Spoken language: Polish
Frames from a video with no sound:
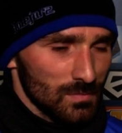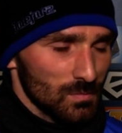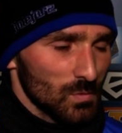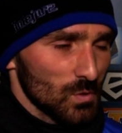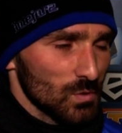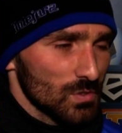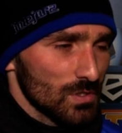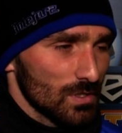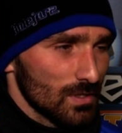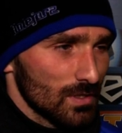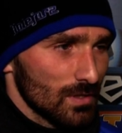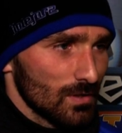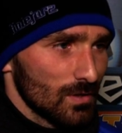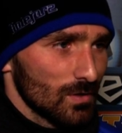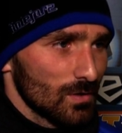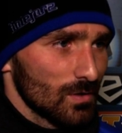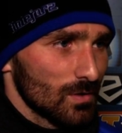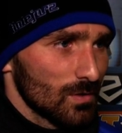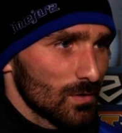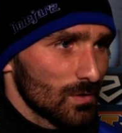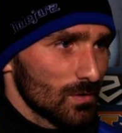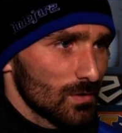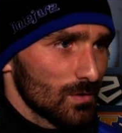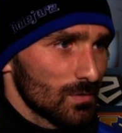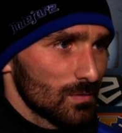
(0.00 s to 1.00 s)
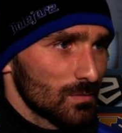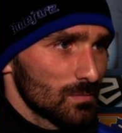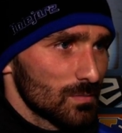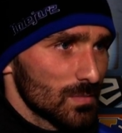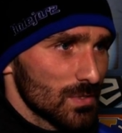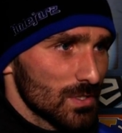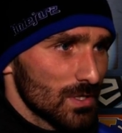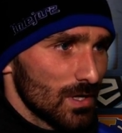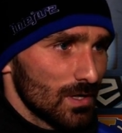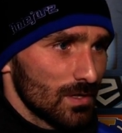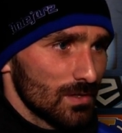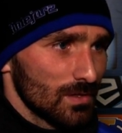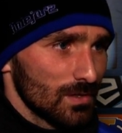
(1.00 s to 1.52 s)
Później tylko
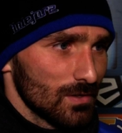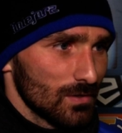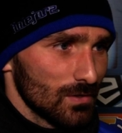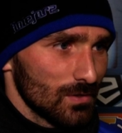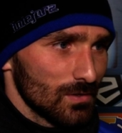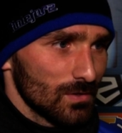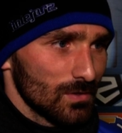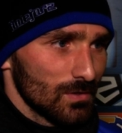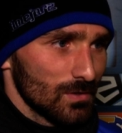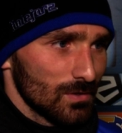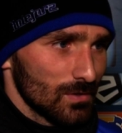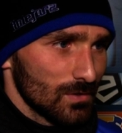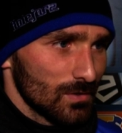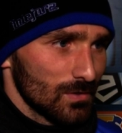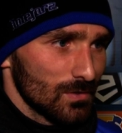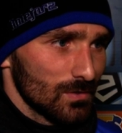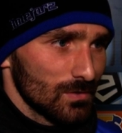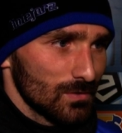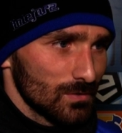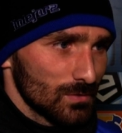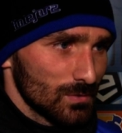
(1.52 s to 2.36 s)
myślenie o, o